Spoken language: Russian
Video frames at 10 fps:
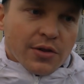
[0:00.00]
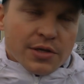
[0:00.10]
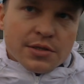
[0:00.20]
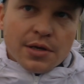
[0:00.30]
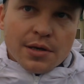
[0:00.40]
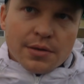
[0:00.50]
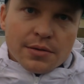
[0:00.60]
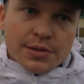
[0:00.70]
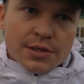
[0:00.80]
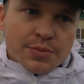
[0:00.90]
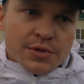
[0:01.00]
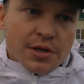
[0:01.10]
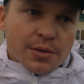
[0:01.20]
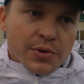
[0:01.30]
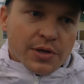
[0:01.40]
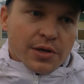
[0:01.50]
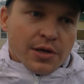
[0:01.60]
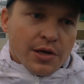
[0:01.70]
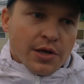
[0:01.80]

классная, на самом деле. Мы,